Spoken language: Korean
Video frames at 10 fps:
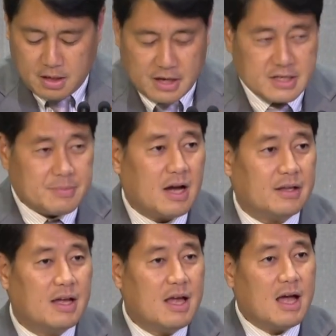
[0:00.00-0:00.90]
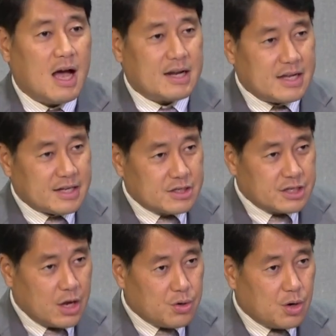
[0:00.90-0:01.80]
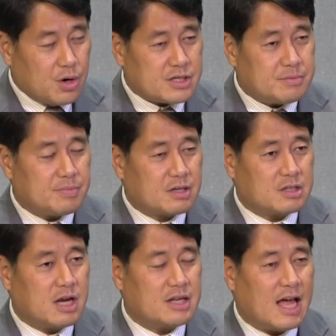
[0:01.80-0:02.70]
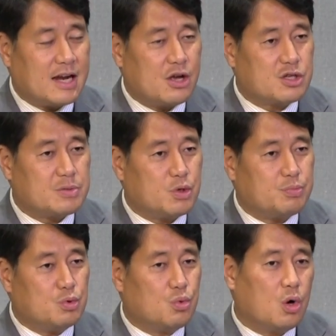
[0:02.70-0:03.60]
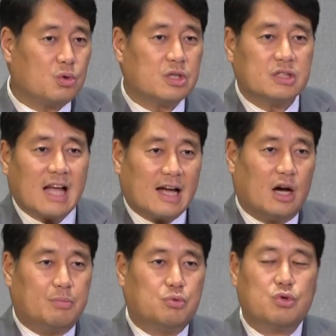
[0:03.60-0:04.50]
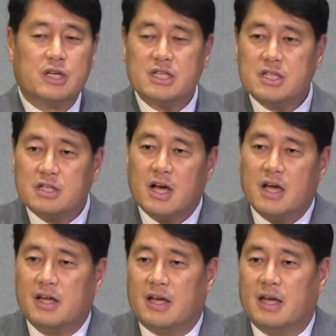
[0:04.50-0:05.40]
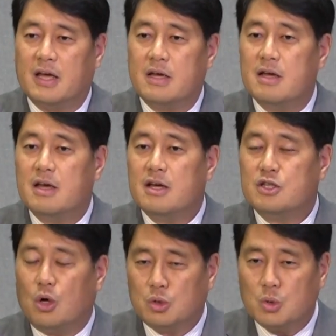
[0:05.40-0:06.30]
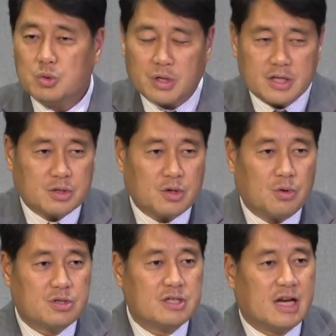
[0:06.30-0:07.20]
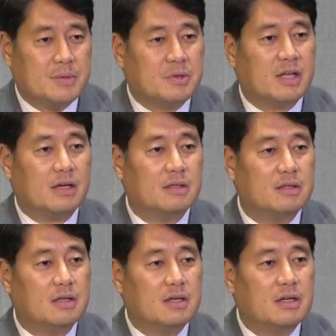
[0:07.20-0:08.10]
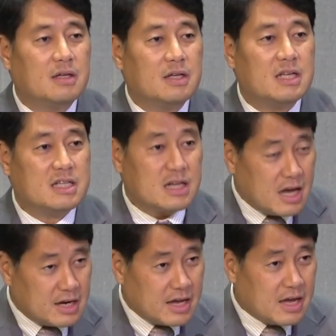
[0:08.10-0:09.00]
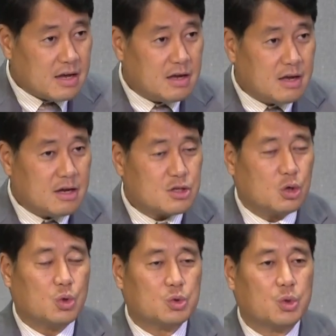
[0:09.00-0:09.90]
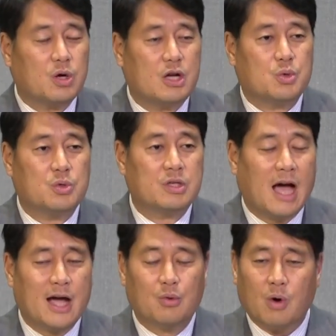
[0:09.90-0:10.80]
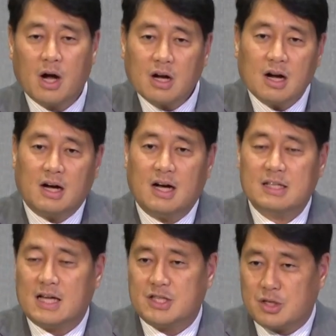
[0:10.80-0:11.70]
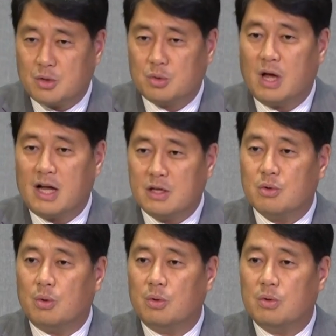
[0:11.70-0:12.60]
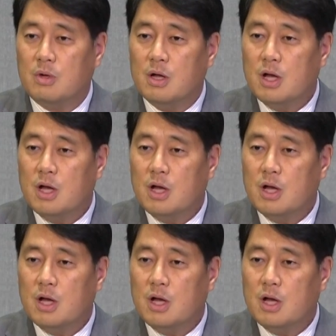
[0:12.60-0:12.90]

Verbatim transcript: 하지만 하나님께서 세우라고 하신 그러한 나라였음에도 불구하고 그 나라 북이스라엘의 정통성이 있었던 것은 아닙니다. 이스라엘의 정통성을 가지고 있는 다윗 왕가가 다스린 것도 아니고